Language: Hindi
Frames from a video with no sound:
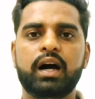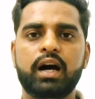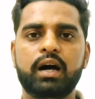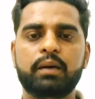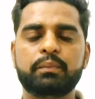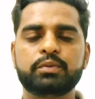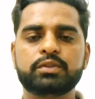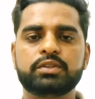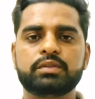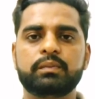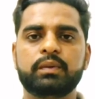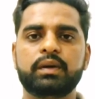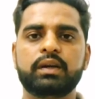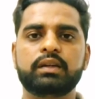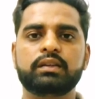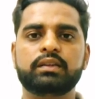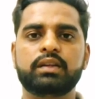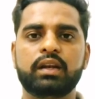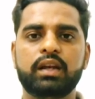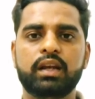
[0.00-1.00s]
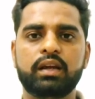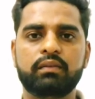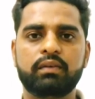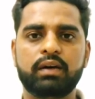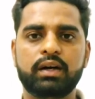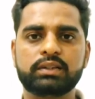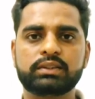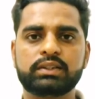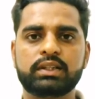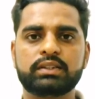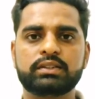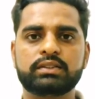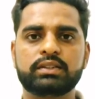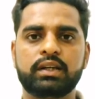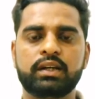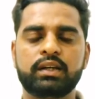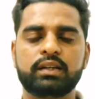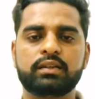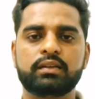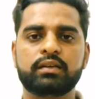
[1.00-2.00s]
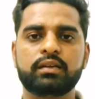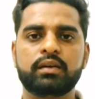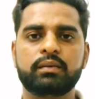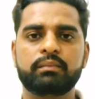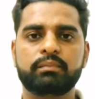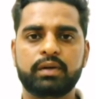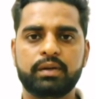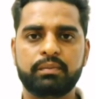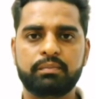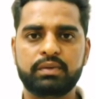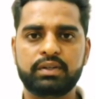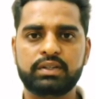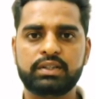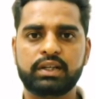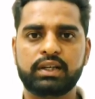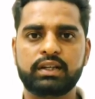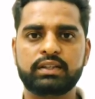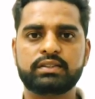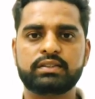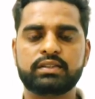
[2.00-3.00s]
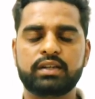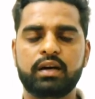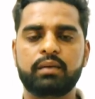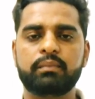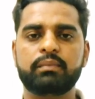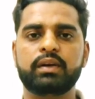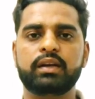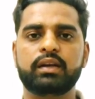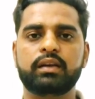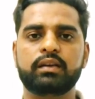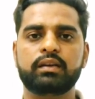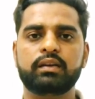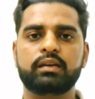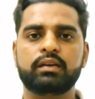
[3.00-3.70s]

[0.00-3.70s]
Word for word: आप उसमें धन्यवाद के सहित परमेश्वर के सामने